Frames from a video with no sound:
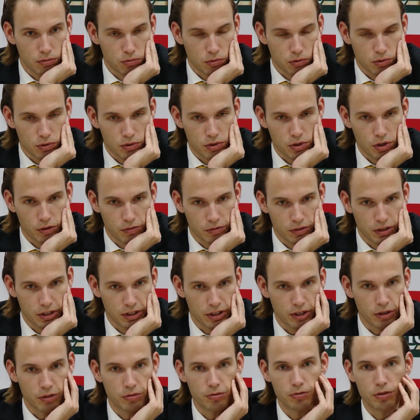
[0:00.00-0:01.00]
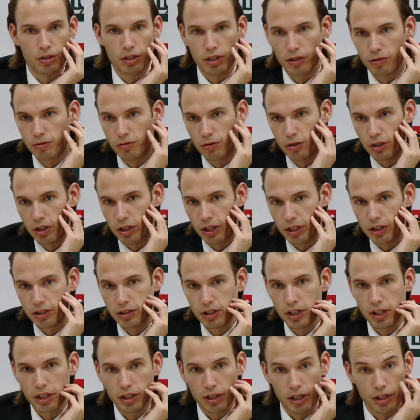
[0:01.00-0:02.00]
uns hoffentlich auch für, die, für den
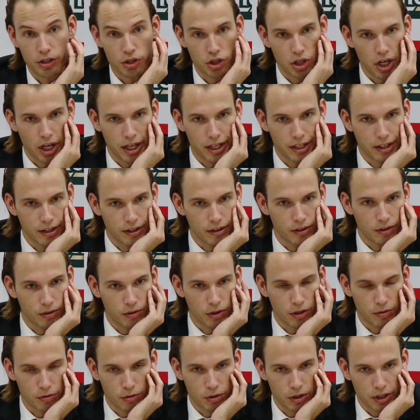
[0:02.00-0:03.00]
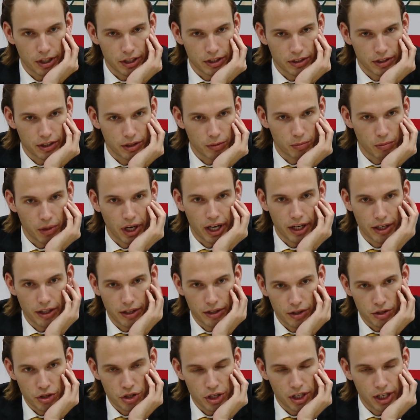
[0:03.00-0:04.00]
richtigen entscheiden oder für die richtigen
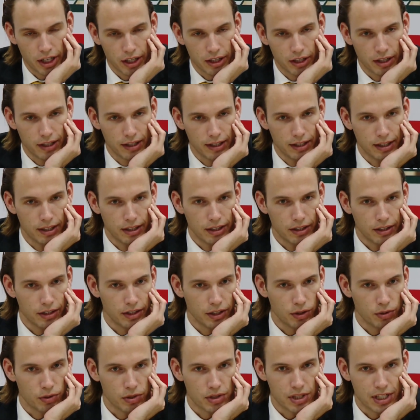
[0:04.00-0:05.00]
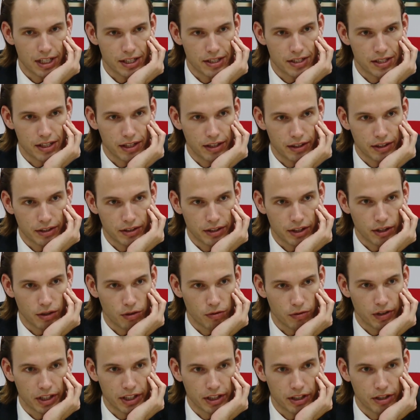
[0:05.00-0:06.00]
beiden entscheiden die uns letztendlich dann
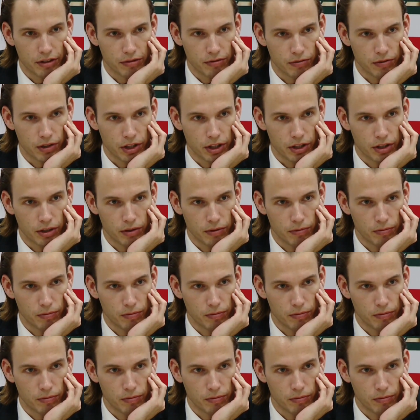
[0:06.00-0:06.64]
auch weiterhelfen werden.